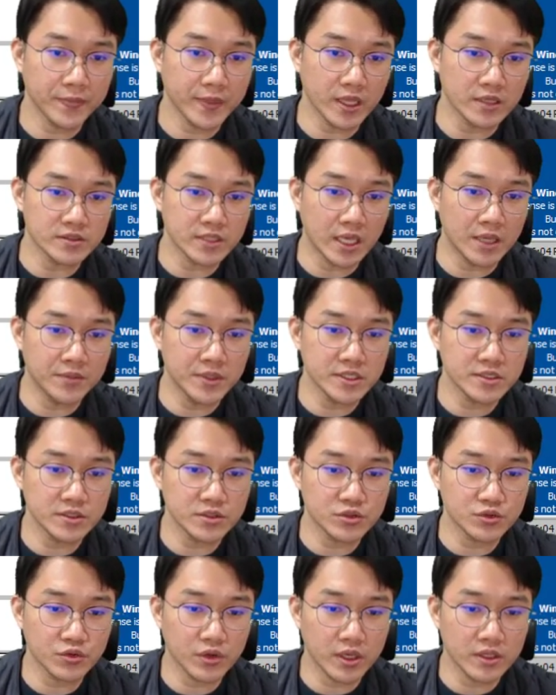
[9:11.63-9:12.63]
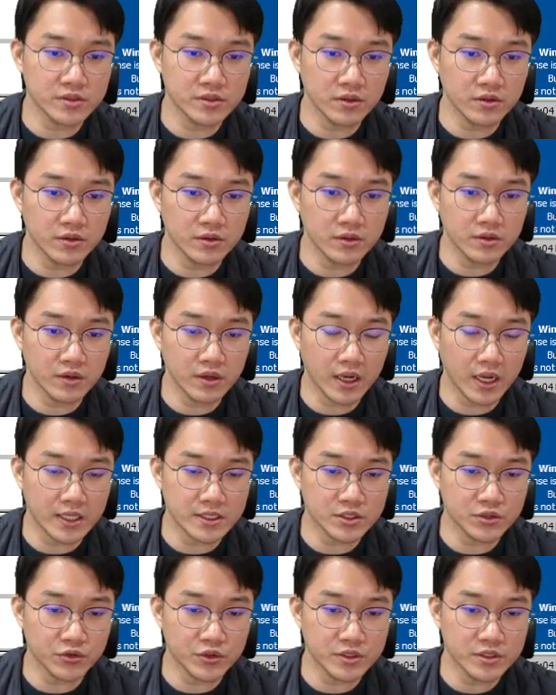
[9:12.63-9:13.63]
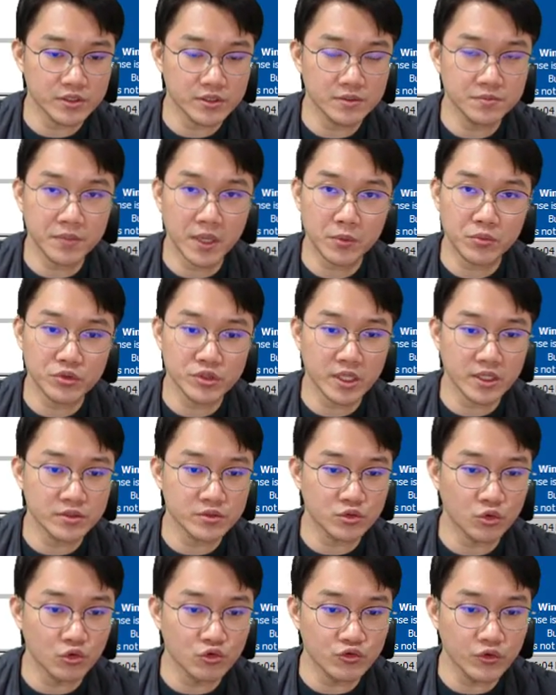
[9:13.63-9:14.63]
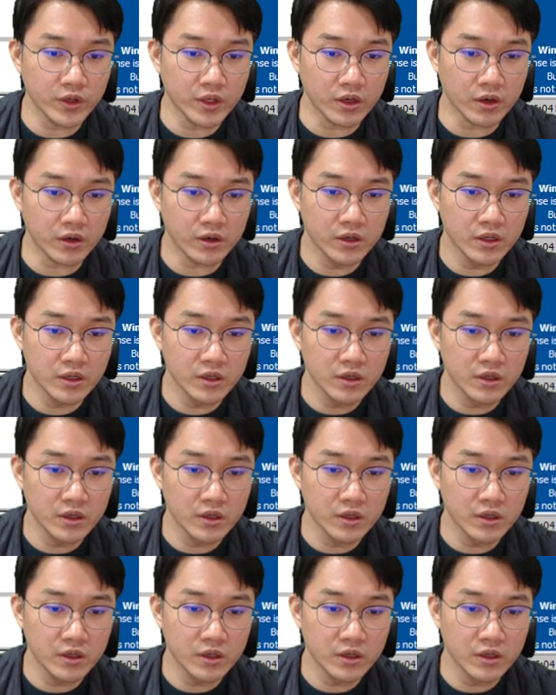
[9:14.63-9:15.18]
그래서 MS 쪽에서 가지고 있는 배포되는 도구예요